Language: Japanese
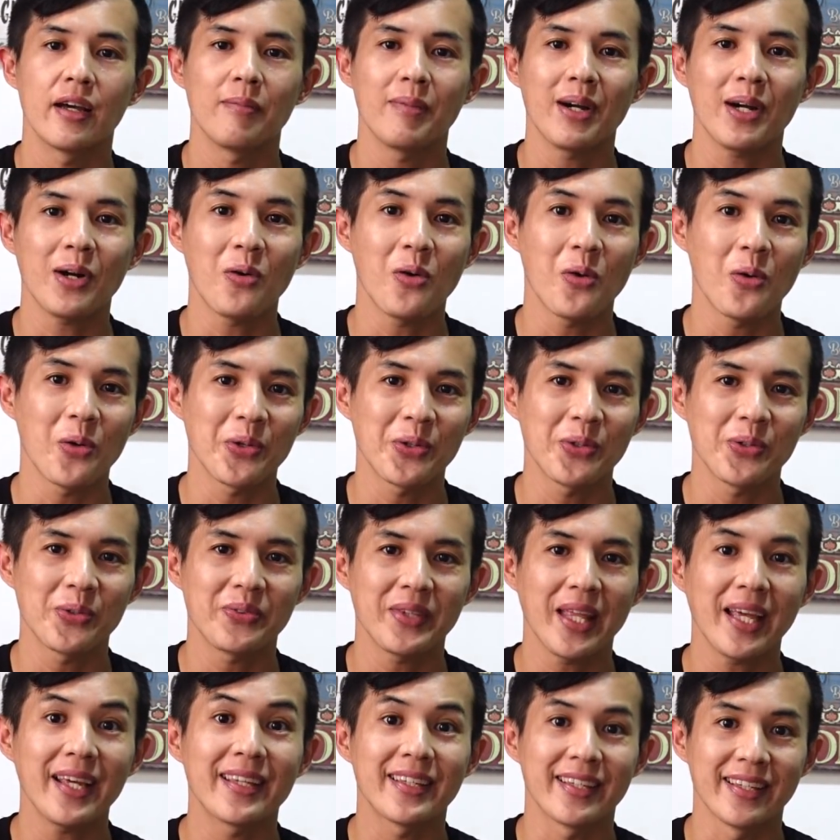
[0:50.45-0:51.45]
まあ、こういう
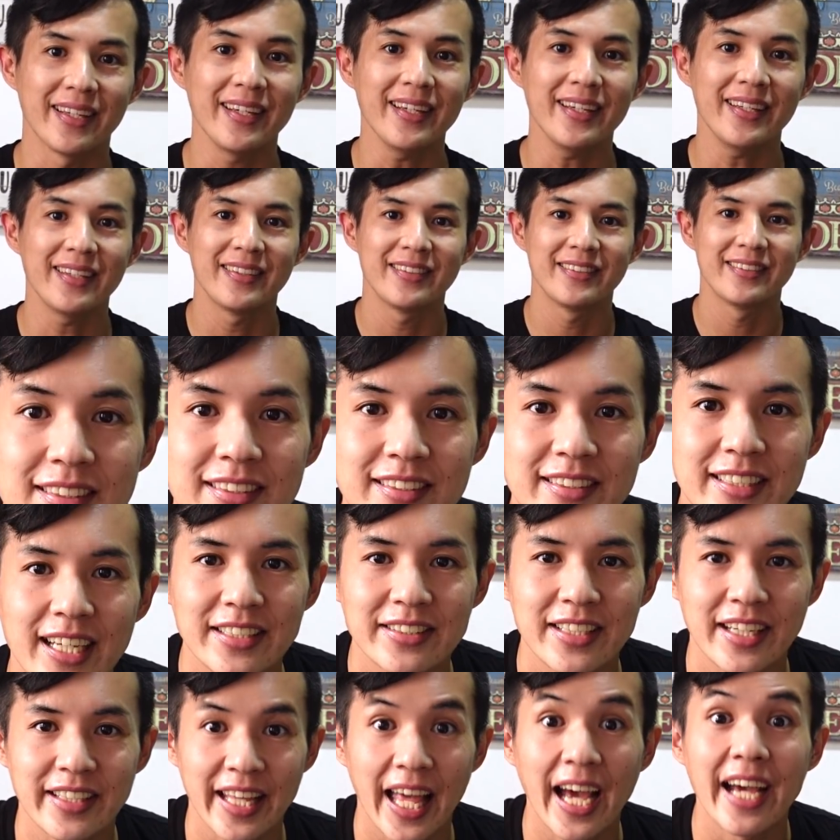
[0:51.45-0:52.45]
天気
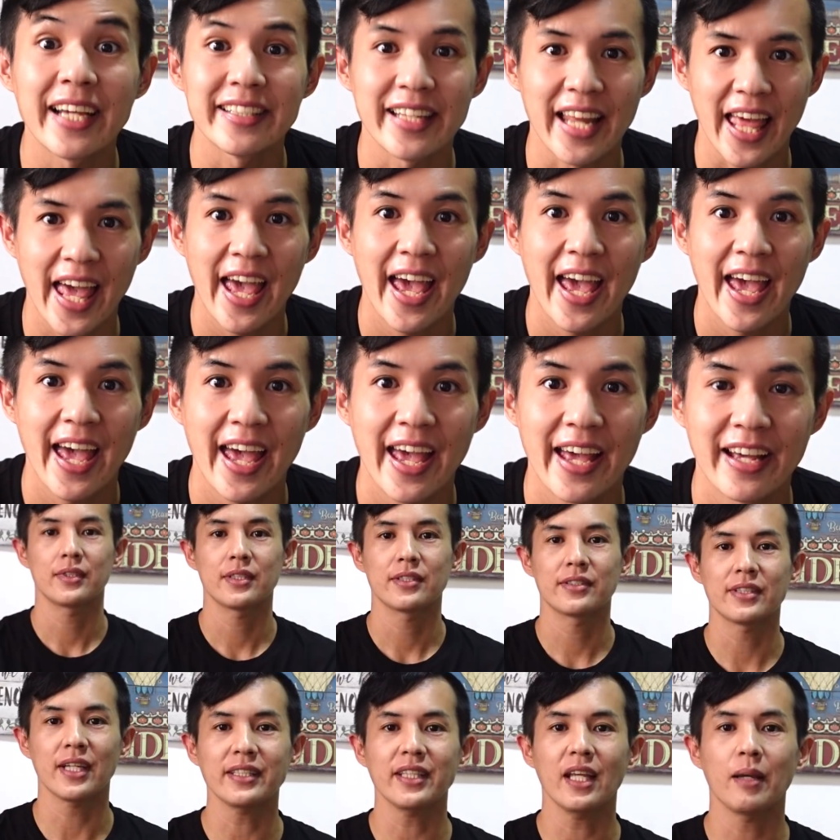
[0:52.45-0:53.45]
嫌じゃないね。
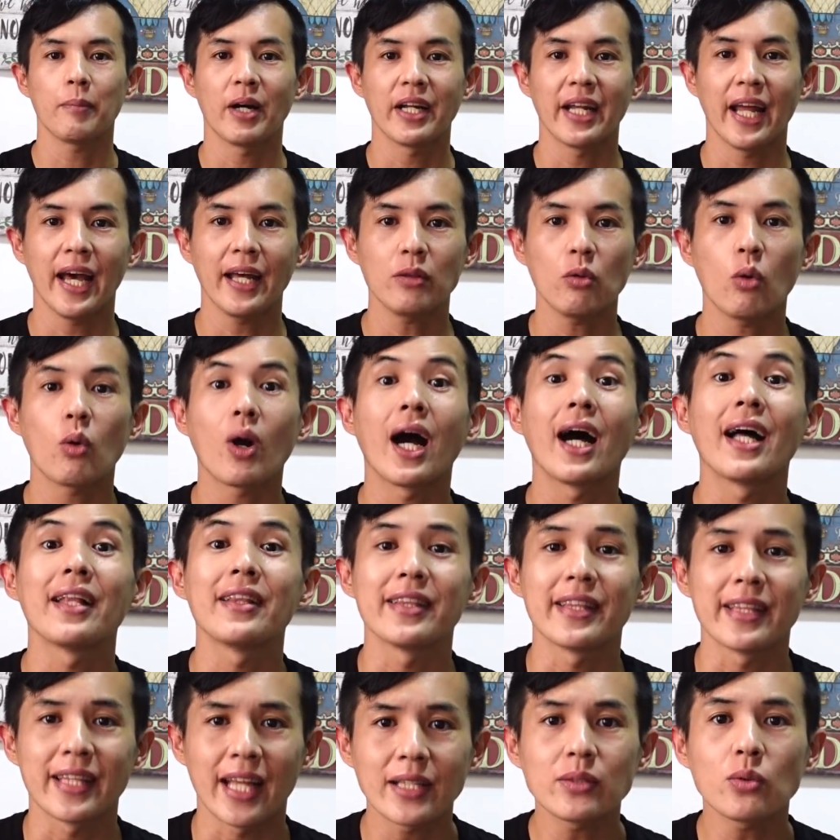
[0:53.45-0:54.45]
さて、今何度か
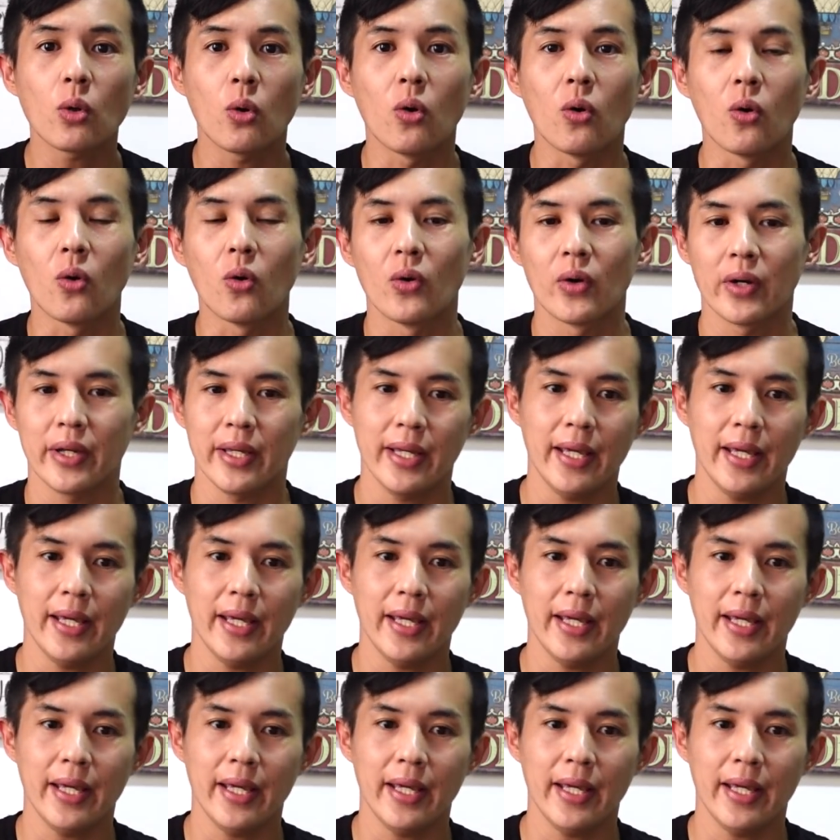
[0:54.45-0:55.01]
なと。